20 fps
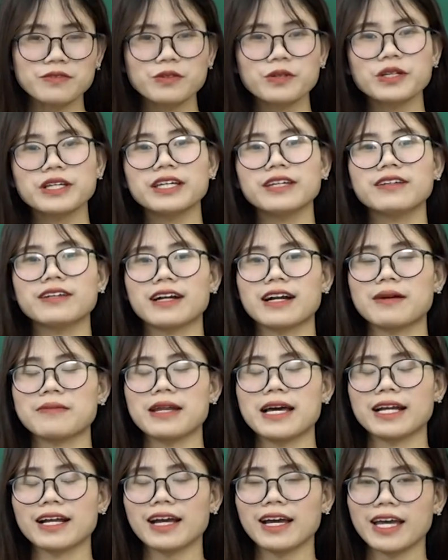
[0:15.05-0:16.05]
vui khi được gặp
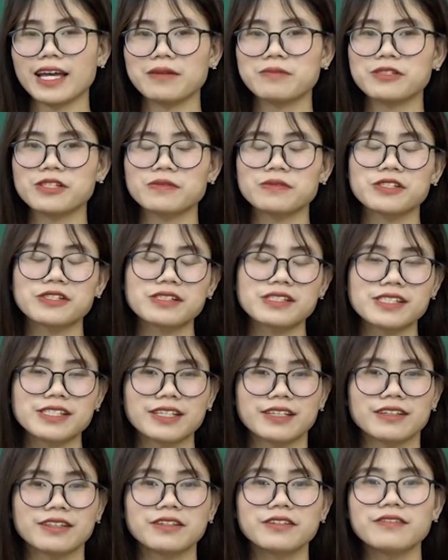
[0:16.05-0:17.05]
lại các em trong chương
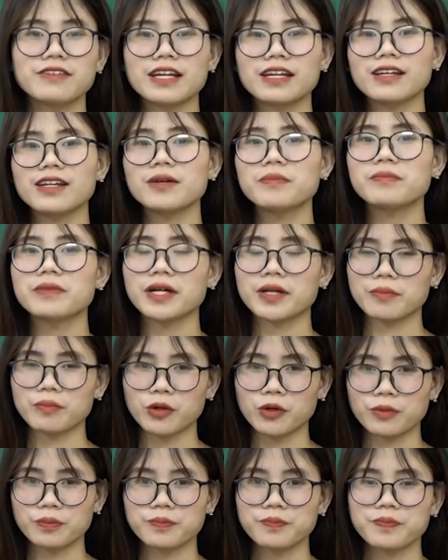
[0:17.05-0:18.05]
trình ngữ văn lớp
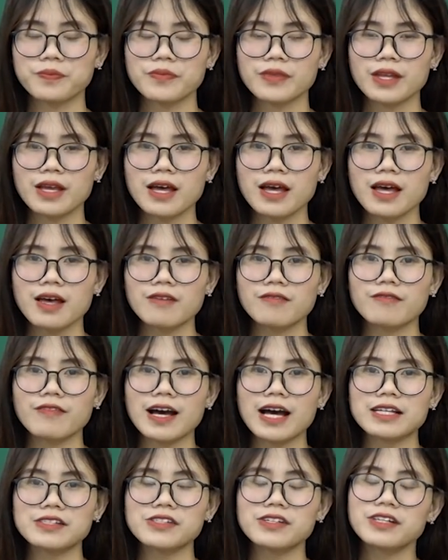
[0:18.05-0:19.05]
11.
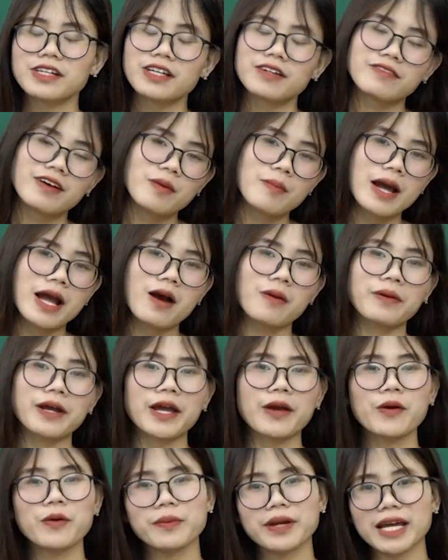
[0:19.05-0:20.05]
Và trước khi vào bài học
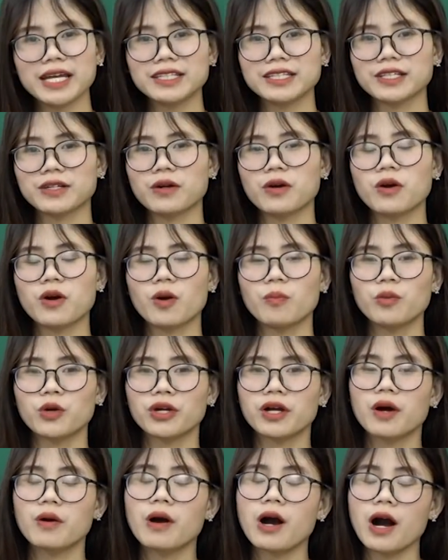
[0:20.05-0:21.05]
ngày hôm nay thì cô có
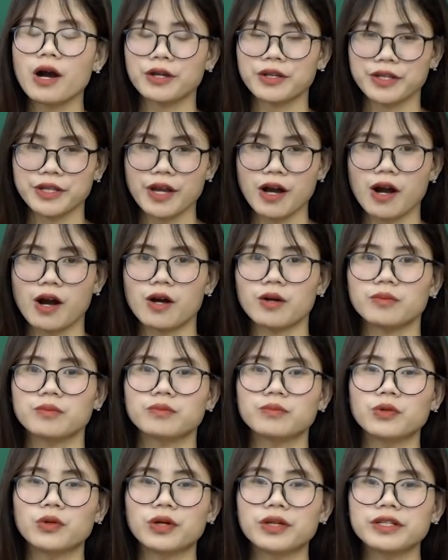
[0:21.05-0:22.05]
một câu hỏi nhỏ
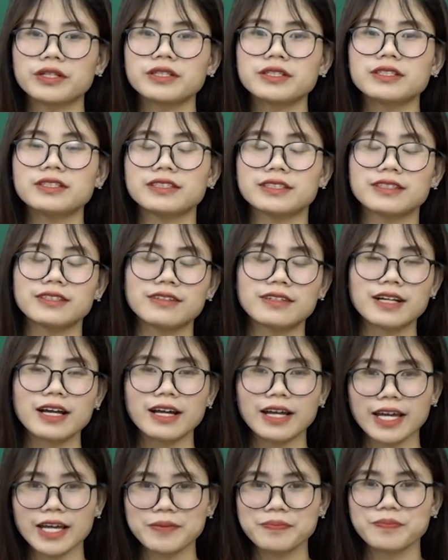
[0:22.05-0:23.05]
muốn gửi tới
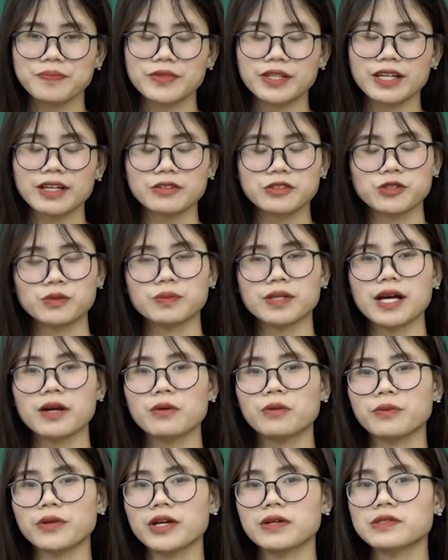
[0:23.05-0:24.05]
các em, chúng ta
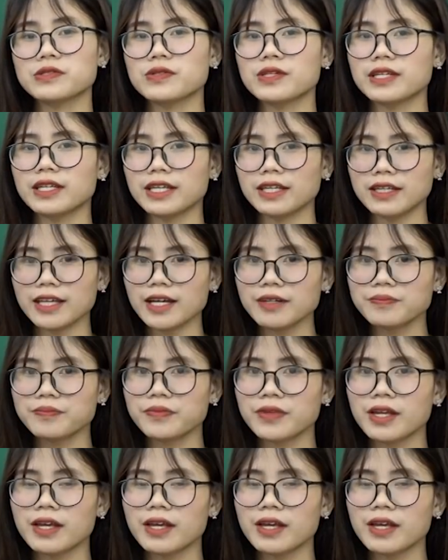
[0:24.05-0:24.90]
cùng nhau suy nghĩ nhé.